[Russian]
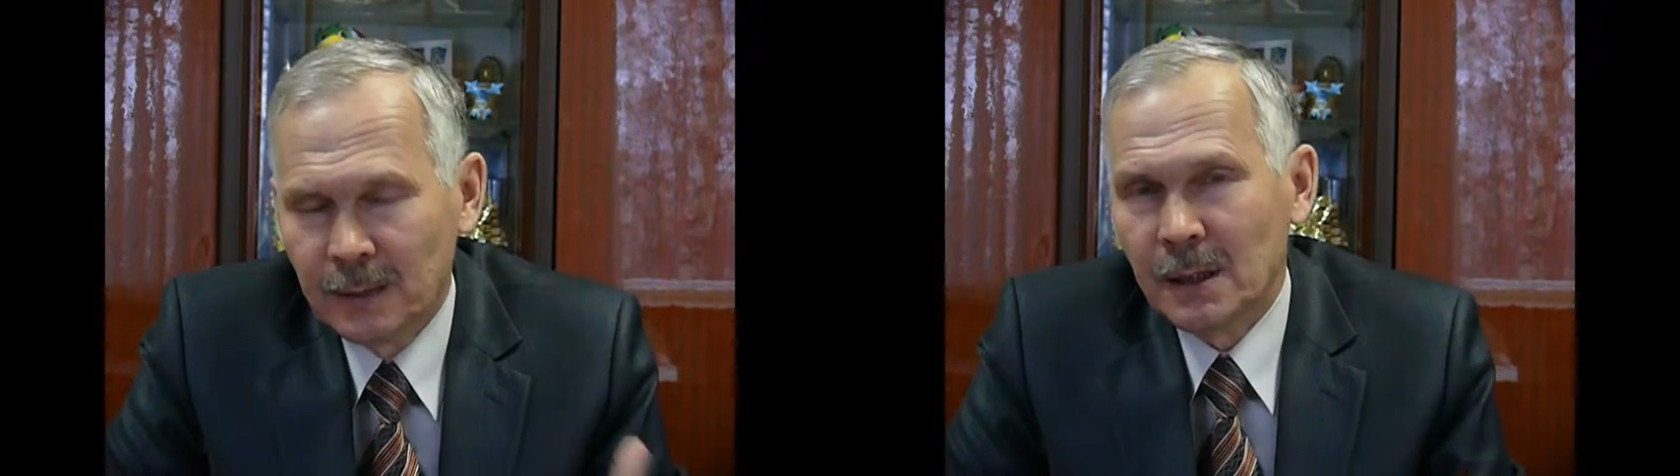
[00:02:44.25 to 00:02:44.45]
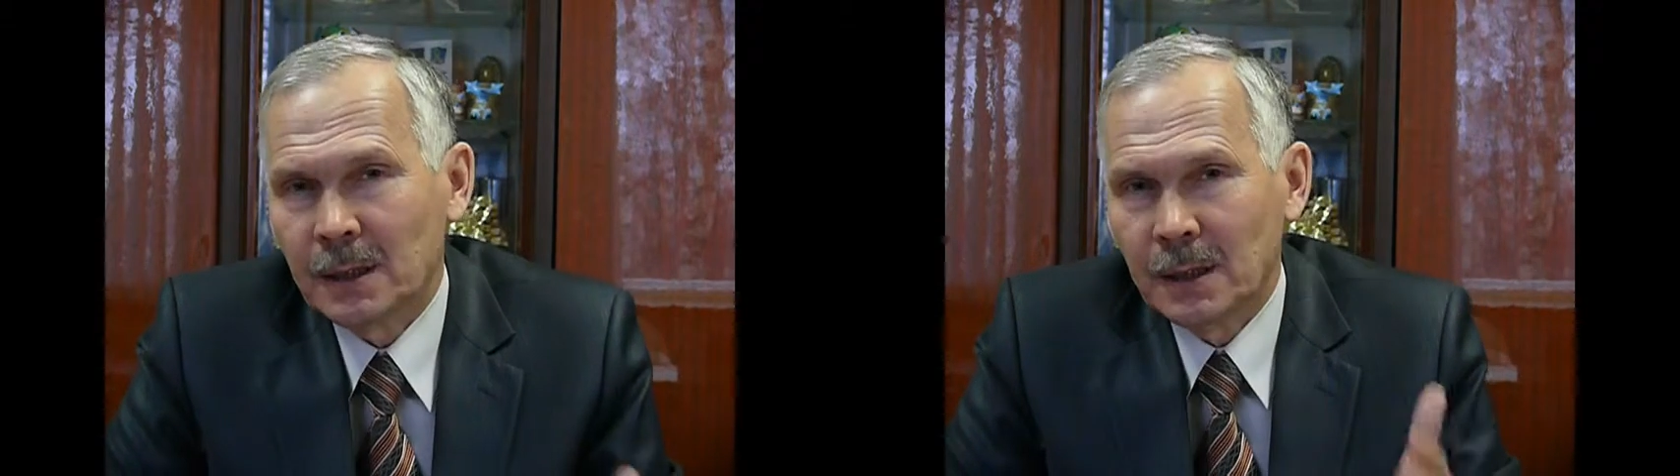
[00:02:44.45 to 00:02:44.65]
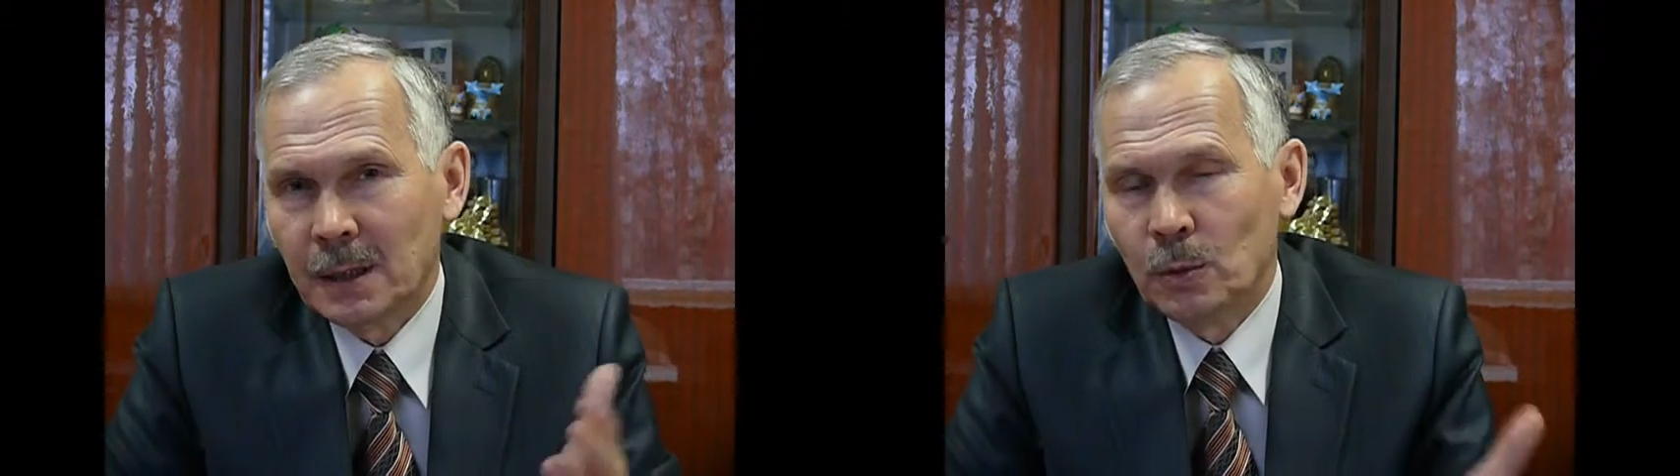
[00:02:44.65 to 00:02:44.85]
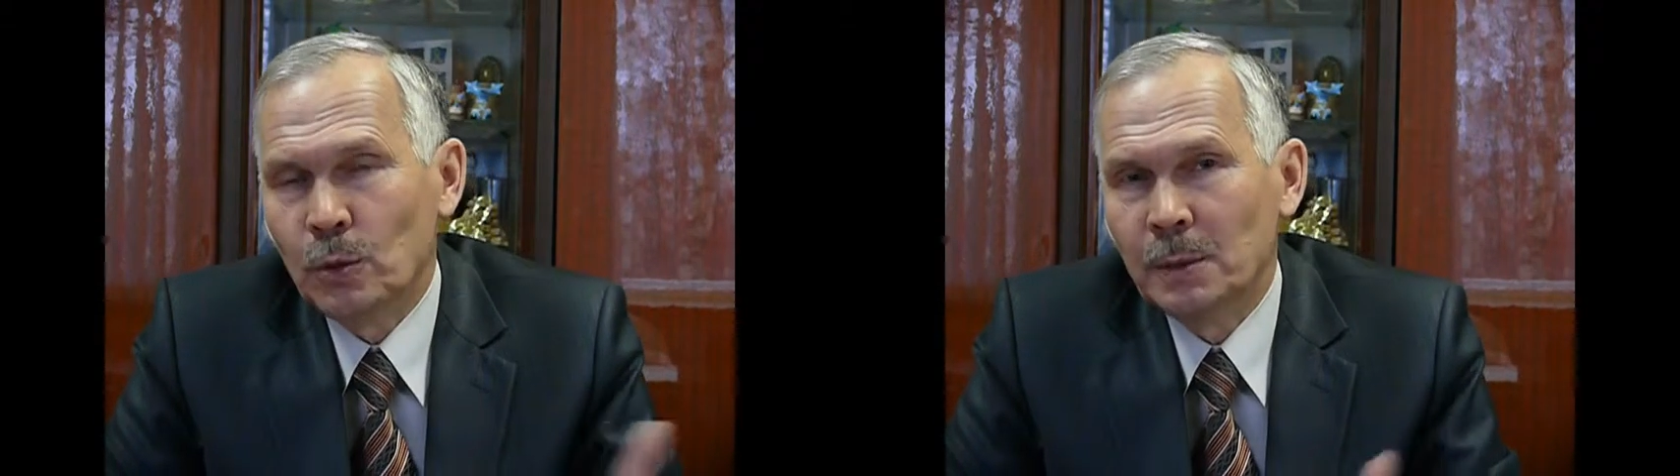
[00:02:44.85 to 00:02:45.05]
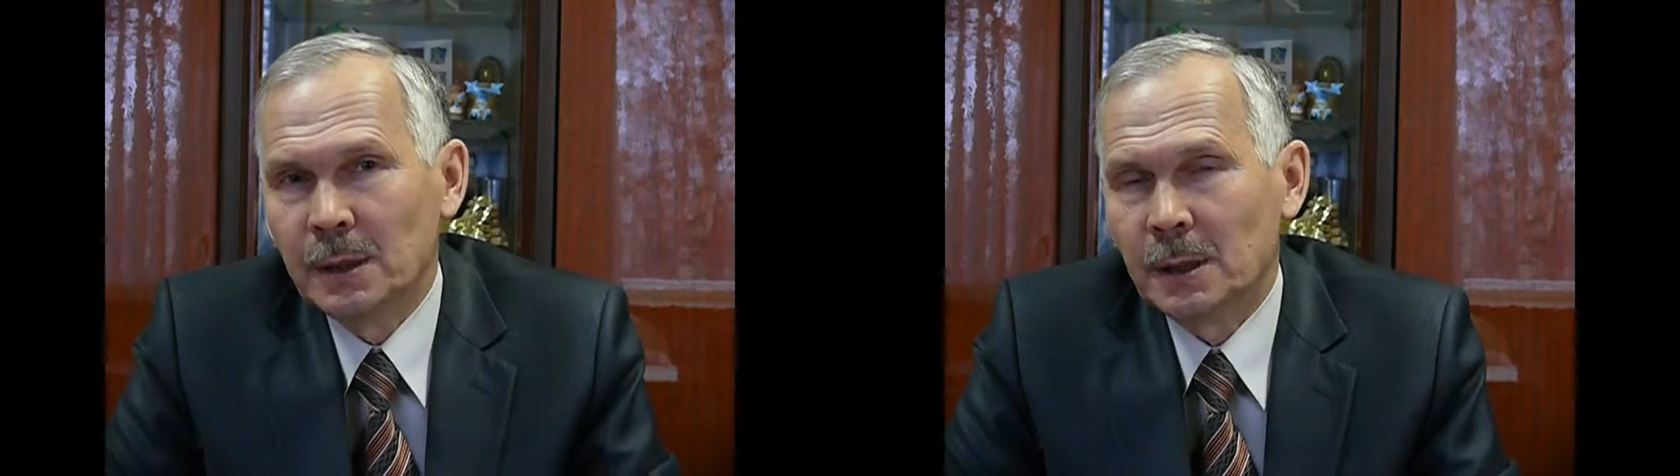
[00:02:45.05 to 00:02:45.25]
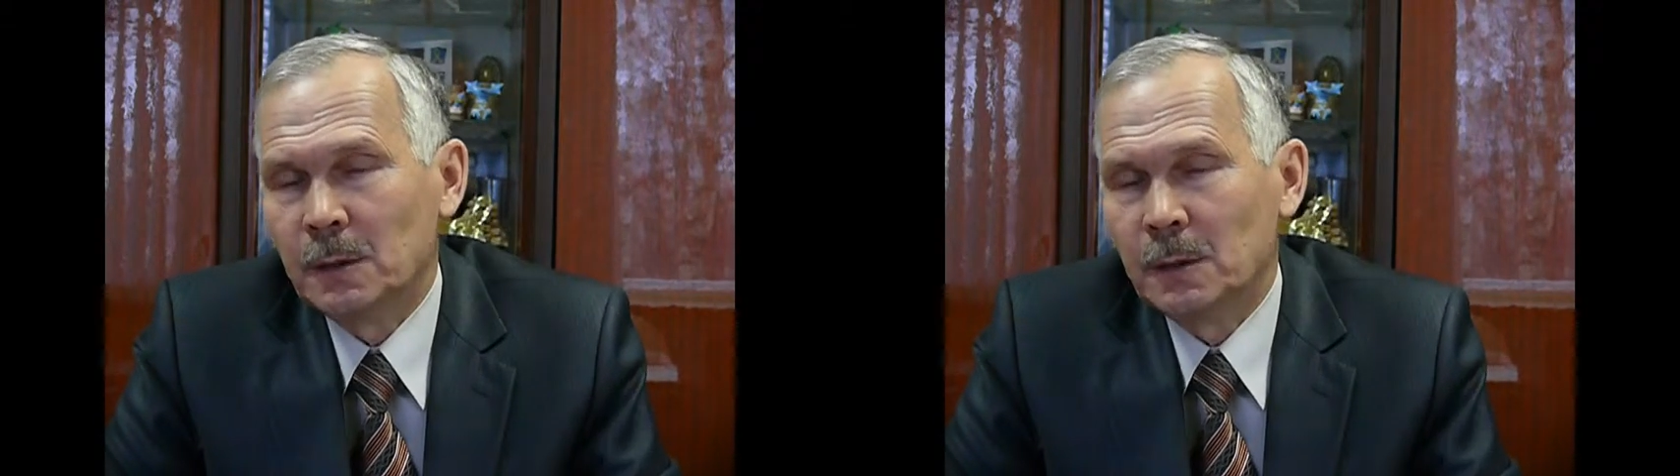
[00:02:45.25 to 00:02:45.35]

светлые, умные,